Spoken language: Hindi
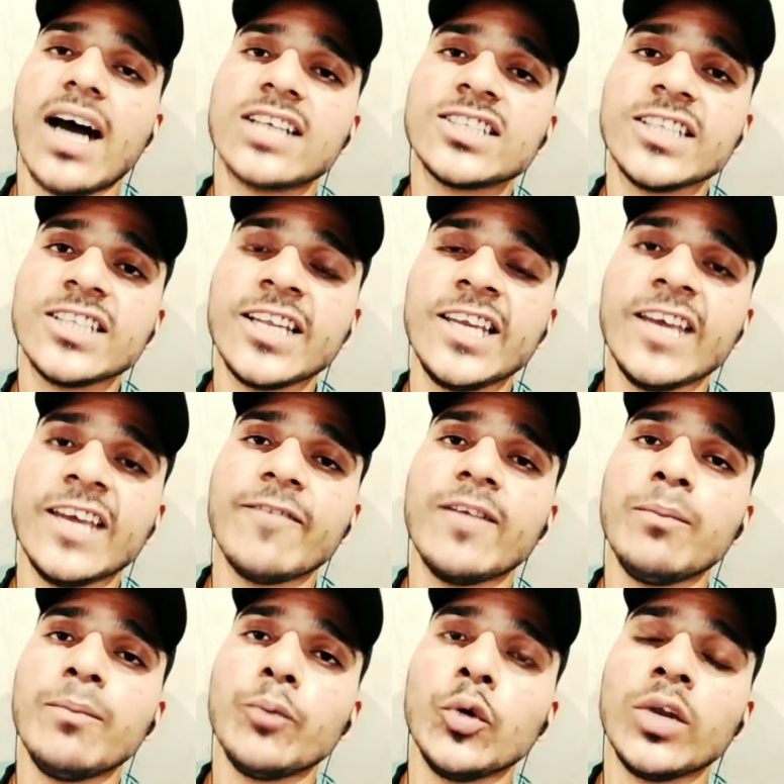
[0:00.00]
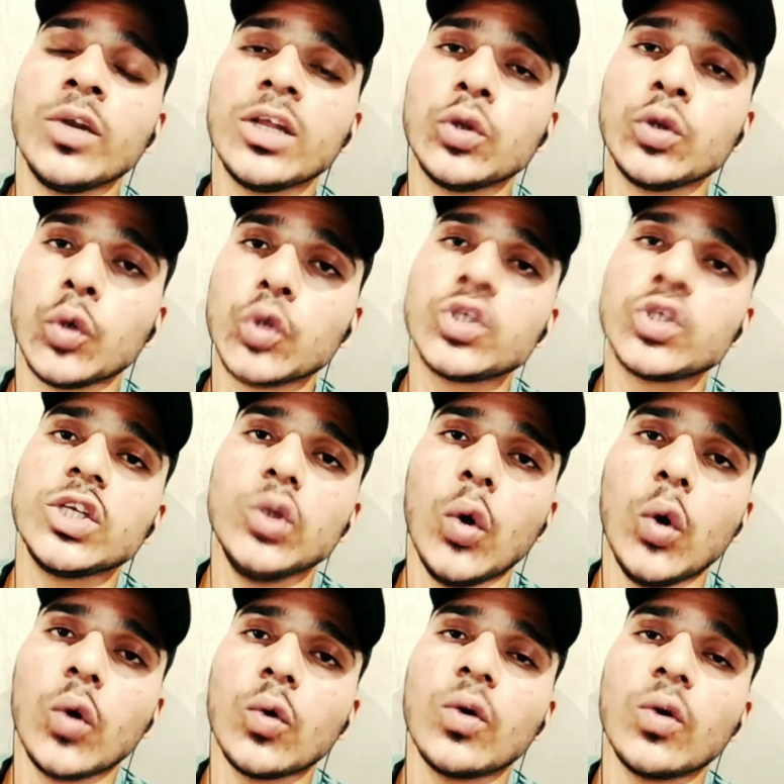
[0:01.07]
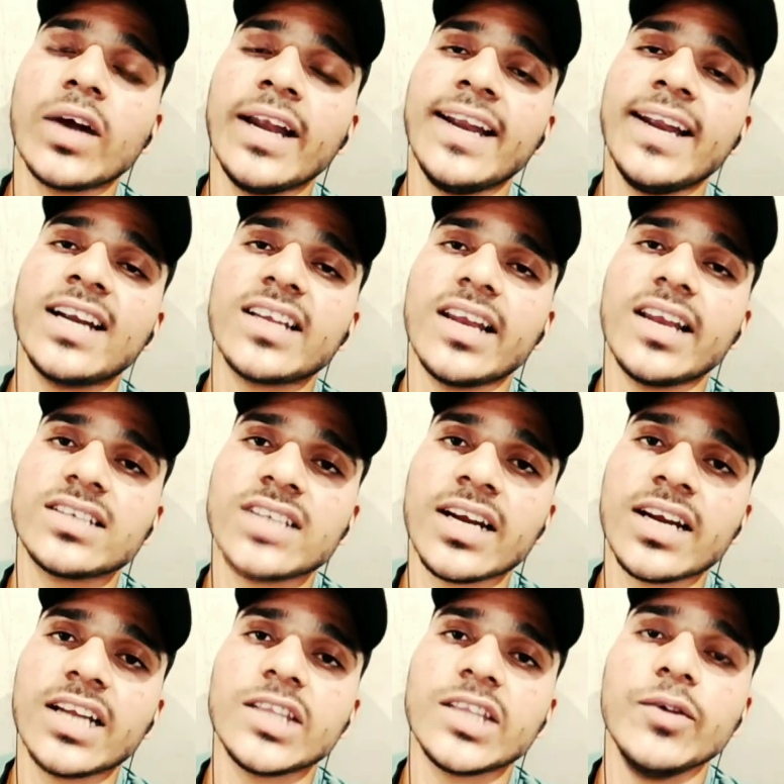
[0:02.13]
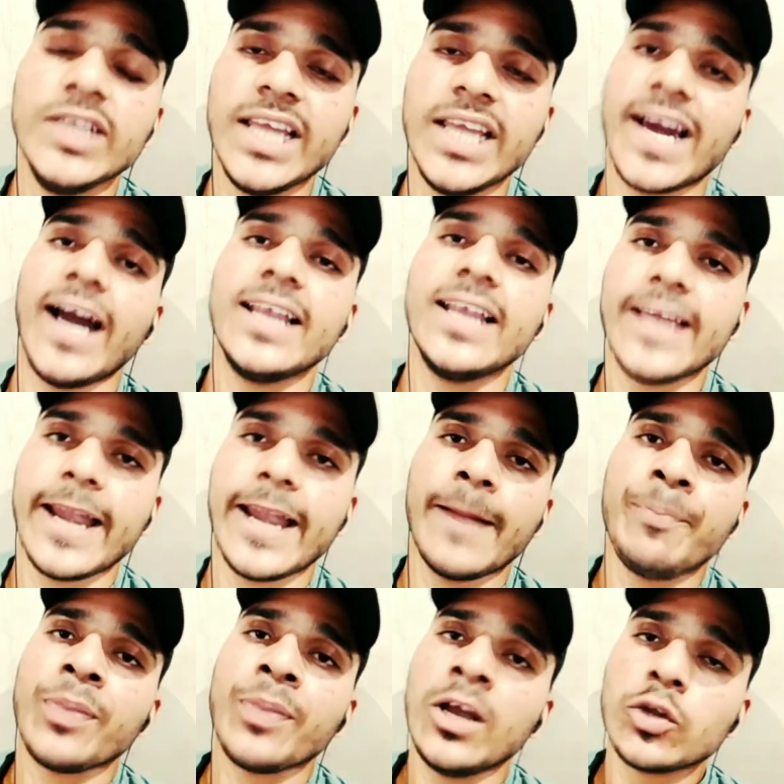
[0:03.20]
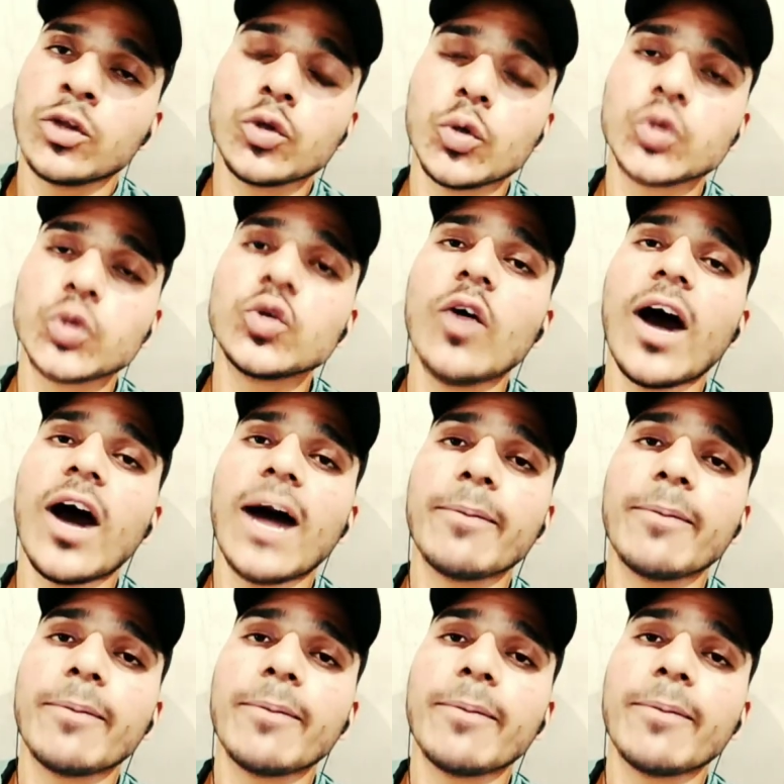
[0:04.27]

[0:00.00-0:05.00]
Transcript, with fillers: आज के दिन ये फिल्म पुणे दो से दो करोड़ का नेट कलेक्शन करते हुए दिखाई दे रही है तो दोस्तों